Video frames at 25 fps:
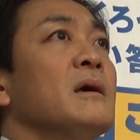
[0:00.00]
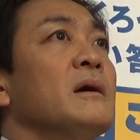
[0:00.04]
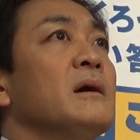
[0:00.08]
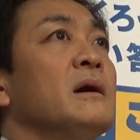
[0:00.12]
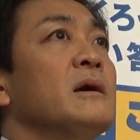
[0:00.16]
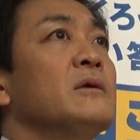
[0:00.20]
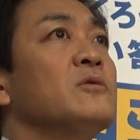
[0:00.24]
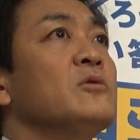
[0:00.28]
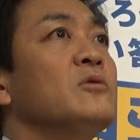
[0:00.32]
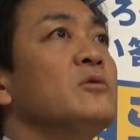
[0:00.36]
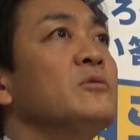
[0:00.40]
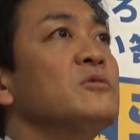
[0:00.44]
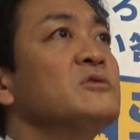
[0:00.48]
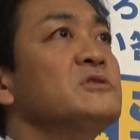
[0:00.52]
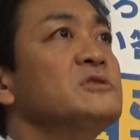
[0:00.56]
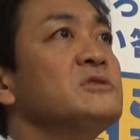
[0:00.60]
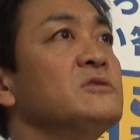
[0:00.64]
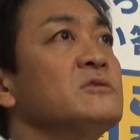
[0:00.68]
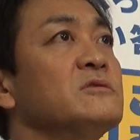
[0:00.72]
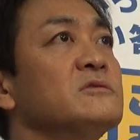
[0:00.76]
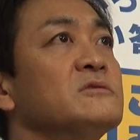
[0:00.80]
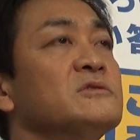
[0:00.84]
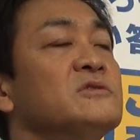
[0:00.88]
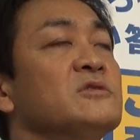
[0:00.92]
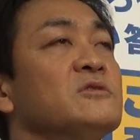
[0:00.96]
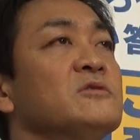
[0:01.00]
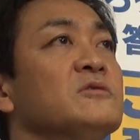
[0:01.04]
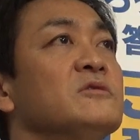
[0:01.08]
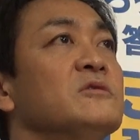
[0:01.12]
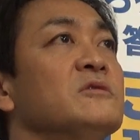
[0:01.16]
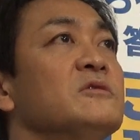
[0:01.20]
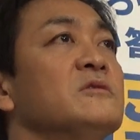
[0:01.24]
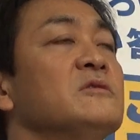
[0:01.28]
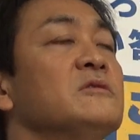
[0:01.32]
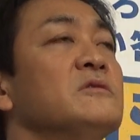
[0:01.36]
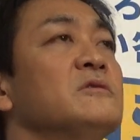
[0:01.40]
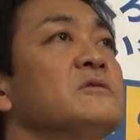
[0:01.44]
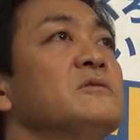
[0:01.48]
あのもちろんそ
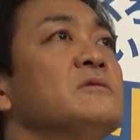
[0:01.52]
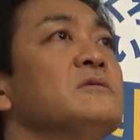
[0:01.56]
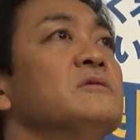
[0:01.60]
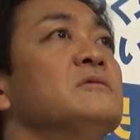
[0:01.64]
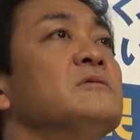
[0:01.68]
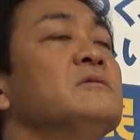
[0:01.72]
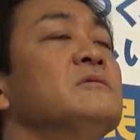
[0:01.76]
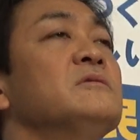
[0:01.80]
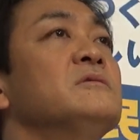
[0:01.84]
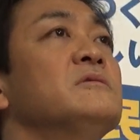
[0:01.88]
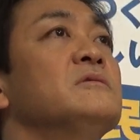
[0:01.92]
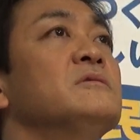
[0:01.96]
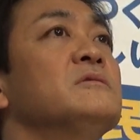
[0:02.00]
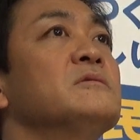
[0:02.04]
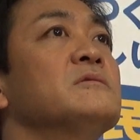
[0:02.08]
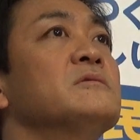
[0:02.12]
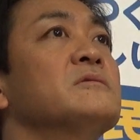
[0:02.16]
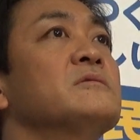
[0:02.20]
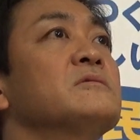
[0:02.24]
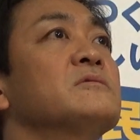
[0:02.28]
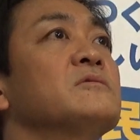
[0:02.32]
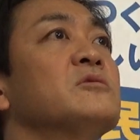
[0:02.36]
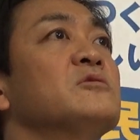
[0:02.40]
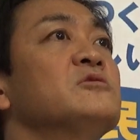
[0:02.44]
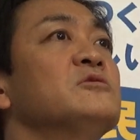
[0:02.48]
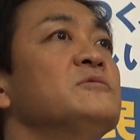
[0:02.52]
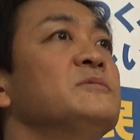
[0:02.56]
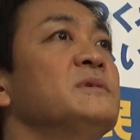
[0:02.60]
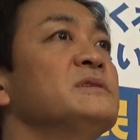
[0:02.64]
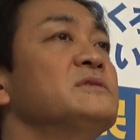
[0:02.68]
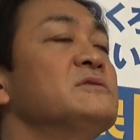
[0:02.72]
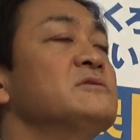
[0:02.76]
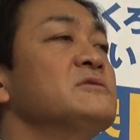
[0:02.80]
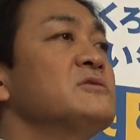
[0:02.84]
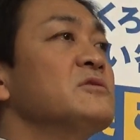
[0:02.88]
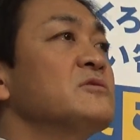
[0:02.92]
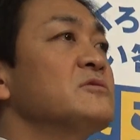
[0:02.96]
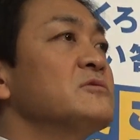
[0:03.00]
の特
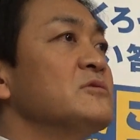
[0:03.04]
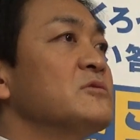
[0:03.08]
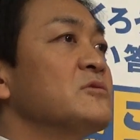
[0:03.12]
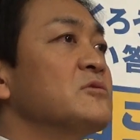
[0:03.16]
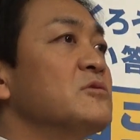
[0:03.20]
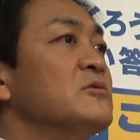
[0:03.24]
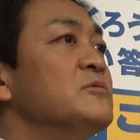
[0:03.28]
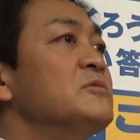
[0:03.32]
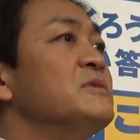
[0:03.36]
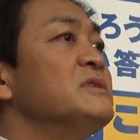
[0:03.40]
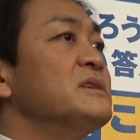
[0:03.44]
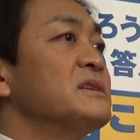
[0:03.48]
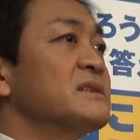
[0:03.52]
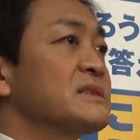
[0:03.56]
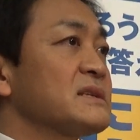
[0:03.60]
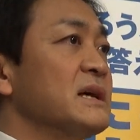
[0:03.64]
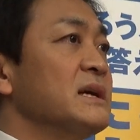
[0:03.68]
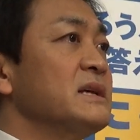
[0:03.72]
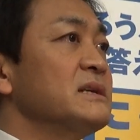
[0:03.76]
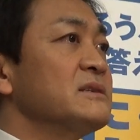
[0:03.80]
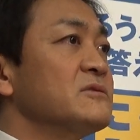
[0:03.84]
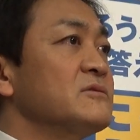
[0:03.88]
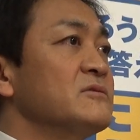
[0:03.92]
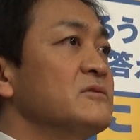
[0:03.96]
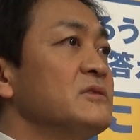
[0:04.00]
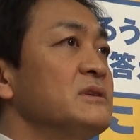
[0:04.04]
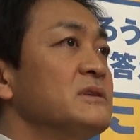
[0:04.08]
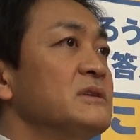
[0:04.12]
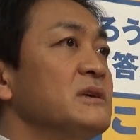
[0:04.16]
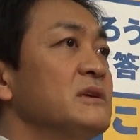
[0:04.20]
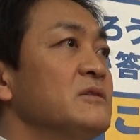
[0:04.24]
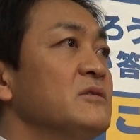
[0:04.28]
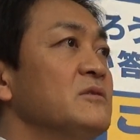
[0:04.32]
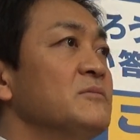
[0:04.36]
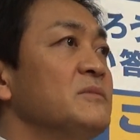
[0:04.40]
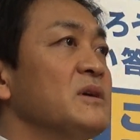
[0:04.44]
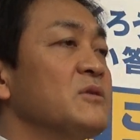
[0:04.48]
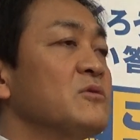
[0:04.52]
別職の公務員ですか、その一定
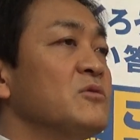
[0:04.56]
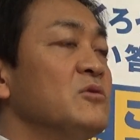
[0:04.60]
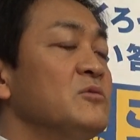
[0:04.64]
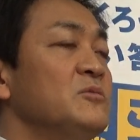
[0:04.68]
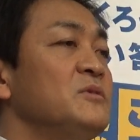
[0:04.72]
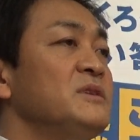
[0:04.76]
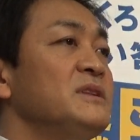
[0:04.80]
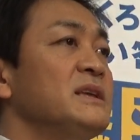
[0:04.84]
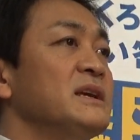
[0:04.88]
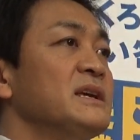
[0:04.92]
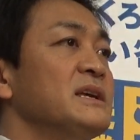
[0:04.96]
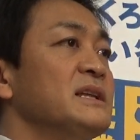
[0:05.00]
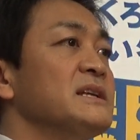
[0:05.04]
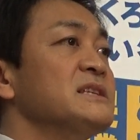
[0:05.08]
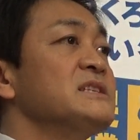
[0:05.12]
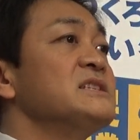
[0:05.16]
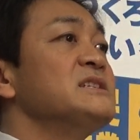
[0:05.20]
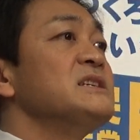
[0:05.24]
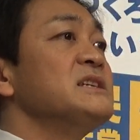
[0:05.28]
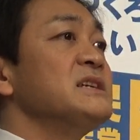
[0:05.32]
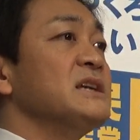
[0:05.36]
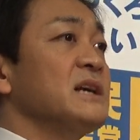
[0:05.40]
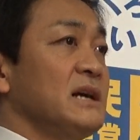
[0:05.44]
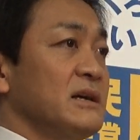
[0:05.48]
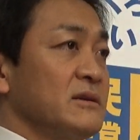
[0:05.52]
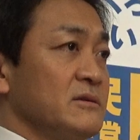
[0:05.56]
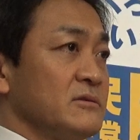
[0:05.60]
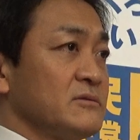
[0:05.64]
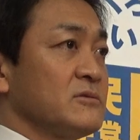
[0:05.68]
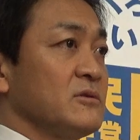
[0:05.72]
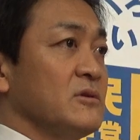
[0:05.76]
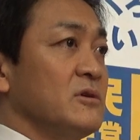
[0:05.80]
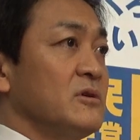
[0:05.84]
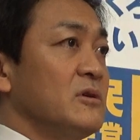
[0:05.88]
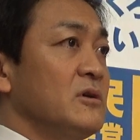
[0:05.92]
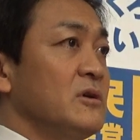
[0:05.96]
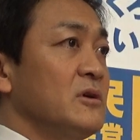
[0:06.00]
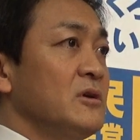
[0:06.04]
のまあ公務員的な地位がある
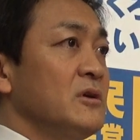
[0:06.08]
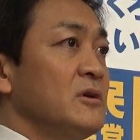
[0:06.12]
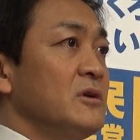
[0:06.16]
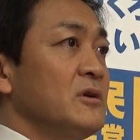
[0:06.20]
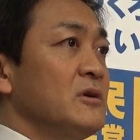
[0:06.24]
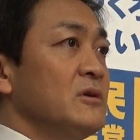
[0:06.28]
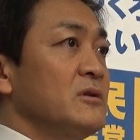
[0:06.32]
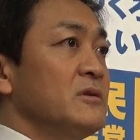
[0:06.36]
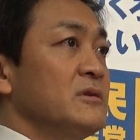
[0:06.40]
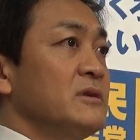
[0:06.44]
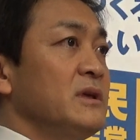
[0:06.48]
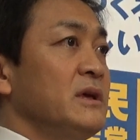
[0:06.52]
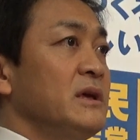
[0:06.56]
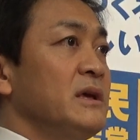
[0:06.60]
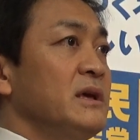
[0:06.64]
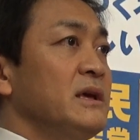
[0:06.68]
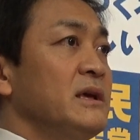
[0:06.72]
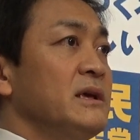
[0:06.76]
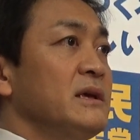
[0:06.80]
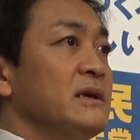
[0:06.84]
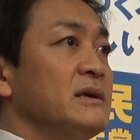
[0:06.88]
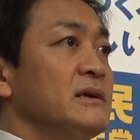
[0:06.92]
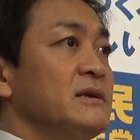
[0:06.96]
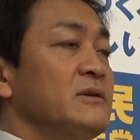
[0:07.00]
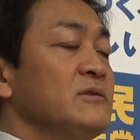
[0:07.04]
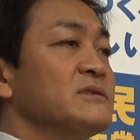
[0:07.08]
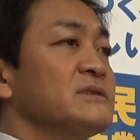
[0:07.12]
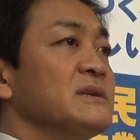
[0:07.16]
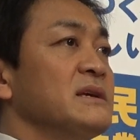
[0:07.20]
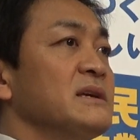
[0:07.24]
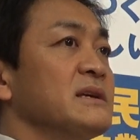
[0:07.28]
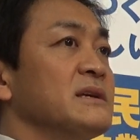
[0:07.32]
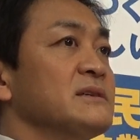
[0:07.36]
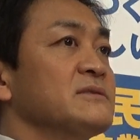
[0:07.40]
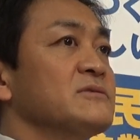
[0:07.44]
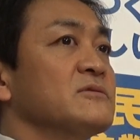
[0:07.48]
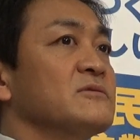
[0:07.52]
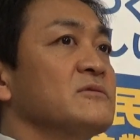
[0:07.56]
とで予
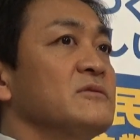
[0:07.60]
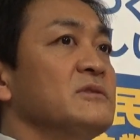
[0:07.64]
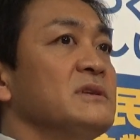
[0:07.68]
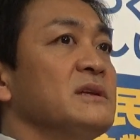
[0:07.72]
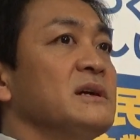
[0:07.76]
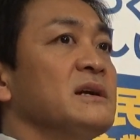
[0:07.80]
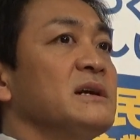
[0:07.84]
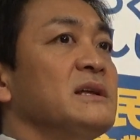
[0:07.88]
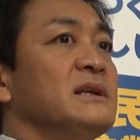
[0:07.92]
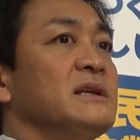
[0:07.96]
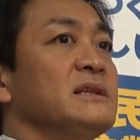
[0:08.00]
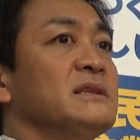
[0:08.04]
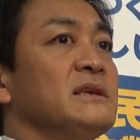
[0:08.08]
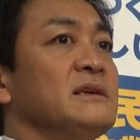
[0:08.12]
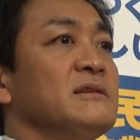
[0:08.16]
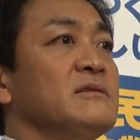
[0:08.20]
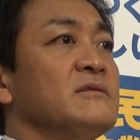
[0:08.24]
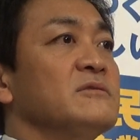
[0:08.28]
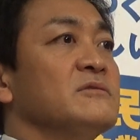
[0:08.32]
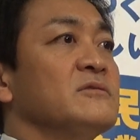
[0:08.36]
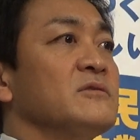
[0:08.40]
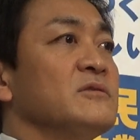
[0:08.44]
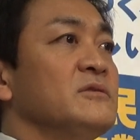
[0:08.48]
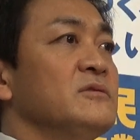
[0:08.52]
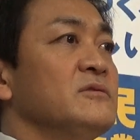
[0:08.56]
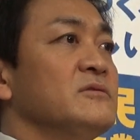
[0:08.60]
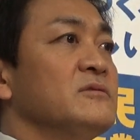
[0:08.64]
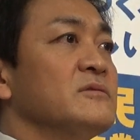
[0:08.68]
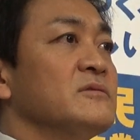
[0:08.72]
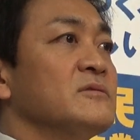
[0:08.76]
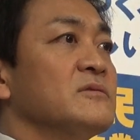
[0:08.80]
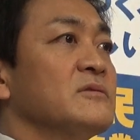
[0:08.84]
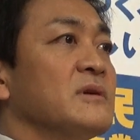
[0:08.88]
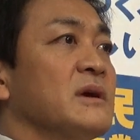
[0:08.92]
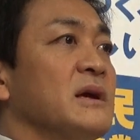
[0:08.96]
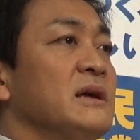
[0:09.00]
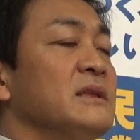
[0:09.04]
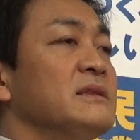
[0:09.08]
算がそこに流れているという
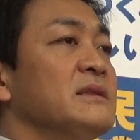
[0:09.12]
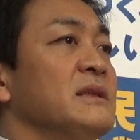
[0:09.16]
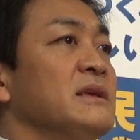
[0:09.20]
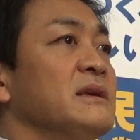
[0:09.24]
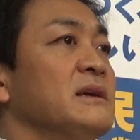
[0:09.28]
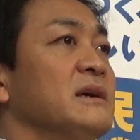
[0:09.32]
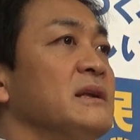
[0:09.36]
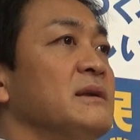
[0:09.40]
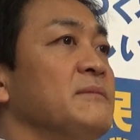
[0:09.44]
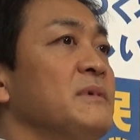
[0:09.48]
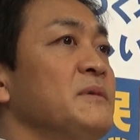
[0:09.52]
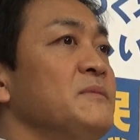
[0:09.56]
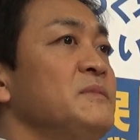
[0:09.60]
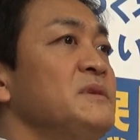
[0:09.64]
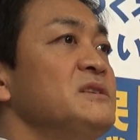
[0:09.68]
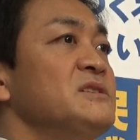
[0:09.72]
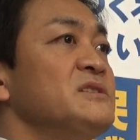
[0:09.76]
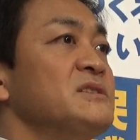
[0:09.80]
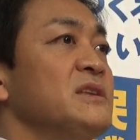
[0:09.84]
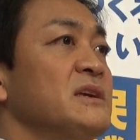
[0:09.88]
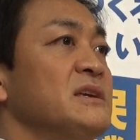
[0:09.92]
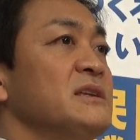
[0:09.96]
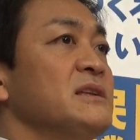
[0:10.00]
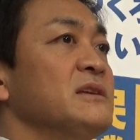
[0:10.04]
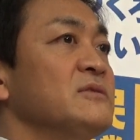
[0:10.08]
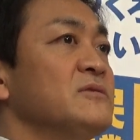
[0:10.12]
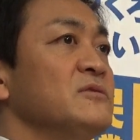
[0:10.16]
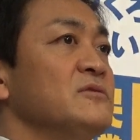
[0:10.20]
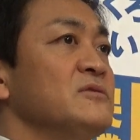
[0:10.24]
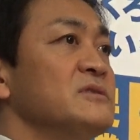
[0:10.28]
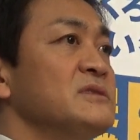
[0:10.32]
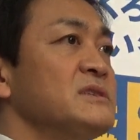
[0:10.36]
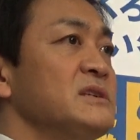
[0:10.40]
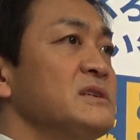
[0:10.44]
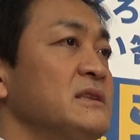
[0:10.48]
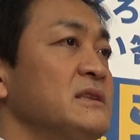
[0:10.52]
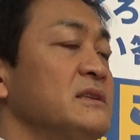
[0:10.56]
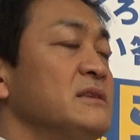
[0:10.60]
観点から、まあ、民主的な
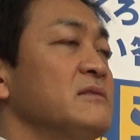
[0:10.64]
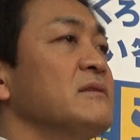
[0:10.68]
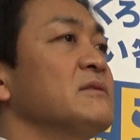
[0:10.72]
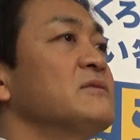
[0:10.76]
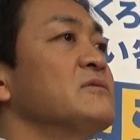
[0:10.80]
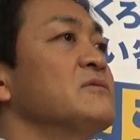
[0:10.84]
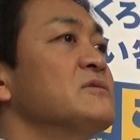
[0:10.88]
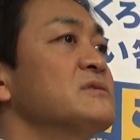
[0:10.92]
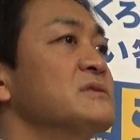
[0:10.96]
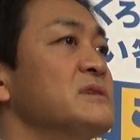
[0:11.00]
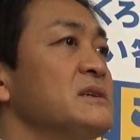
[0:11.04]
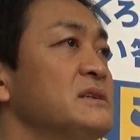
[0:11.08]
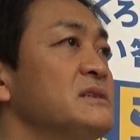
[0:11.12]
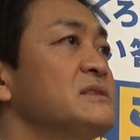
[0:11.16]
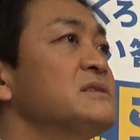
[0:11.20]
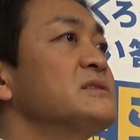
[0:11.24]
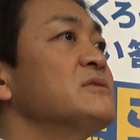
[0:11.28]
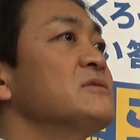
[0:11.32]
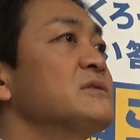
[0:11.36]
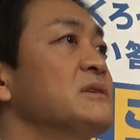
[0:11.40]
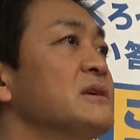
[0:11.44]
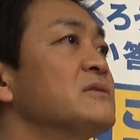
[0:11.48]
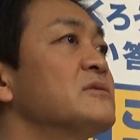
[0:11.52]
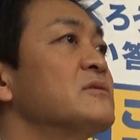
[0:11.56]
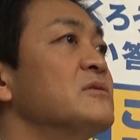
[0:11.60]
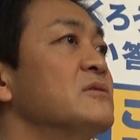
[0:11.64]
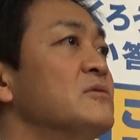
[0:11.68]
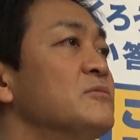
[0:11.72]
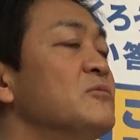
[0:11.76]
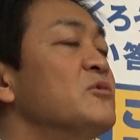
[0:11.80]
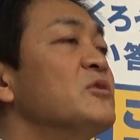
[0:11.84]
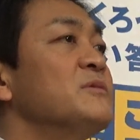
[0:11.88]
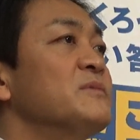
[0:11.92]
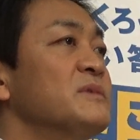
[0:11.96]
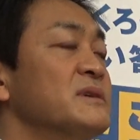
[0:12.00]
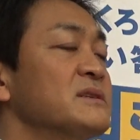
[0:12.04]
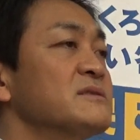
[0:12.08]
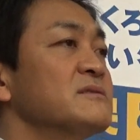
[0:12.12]
統というのは当然必要だと
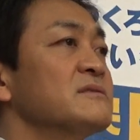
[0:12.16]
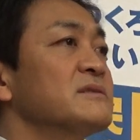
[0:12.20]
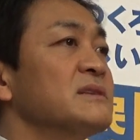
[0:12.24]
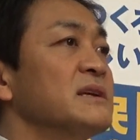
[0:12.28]
思います。